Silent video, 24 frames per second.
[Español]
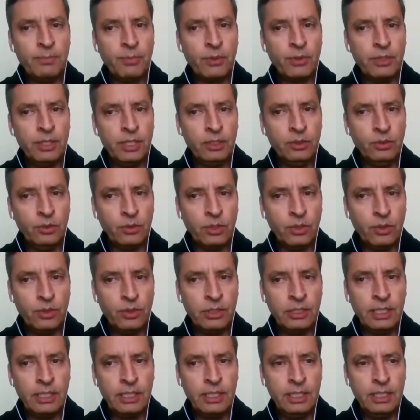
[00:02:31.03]
el proyecto de
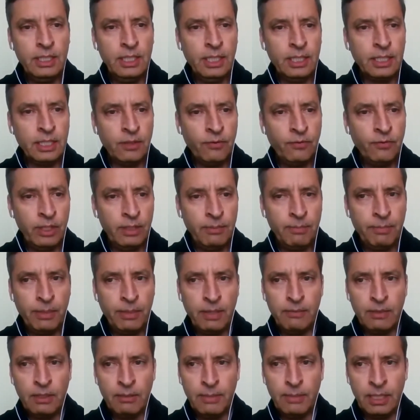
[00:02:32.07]
orden del día que fue
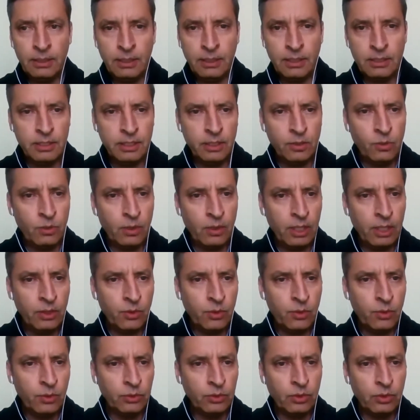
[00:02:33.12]
previamente
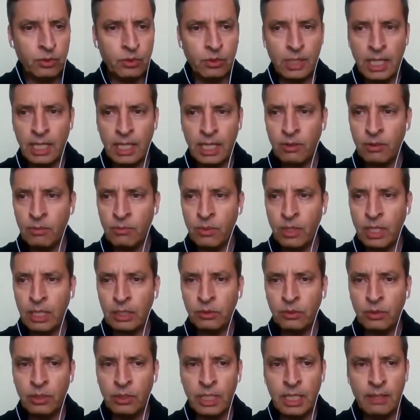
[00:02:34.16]
circulado junto con la
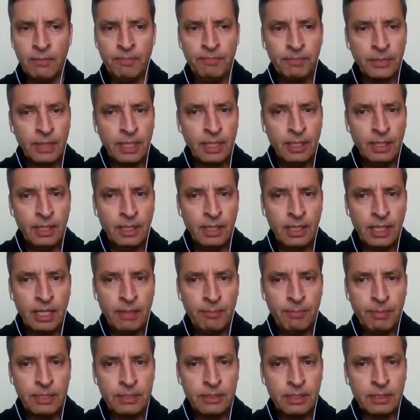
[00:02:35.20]
convocatoria a
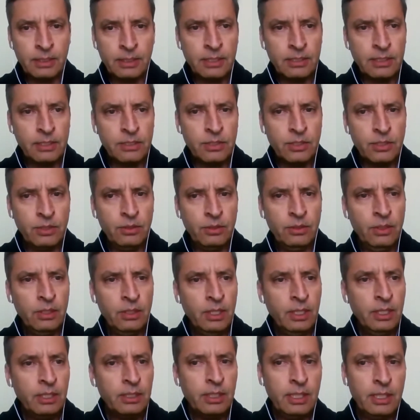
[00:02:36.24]
la presente sesión.
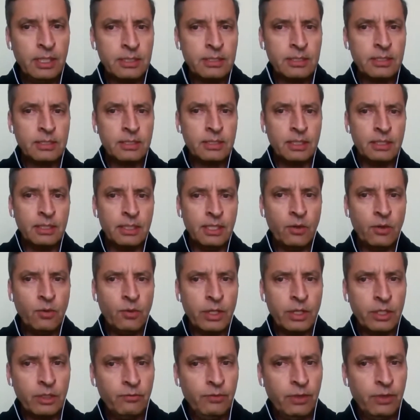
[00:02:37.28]
Quienes estén de
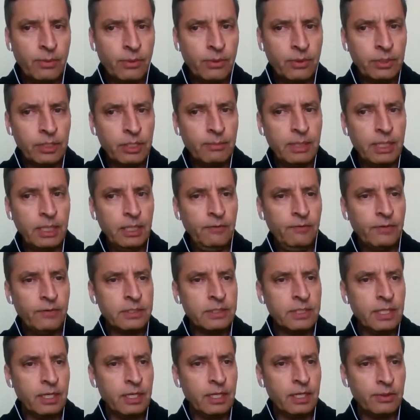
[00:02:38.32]
acuerdo, favor de
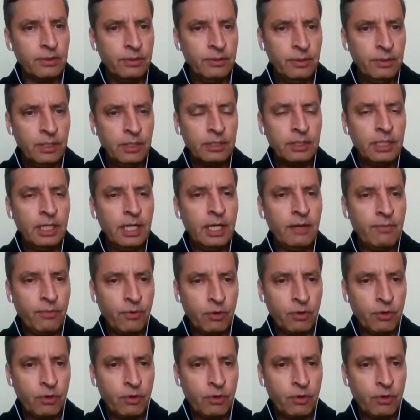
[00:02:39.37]
manifestarlo de la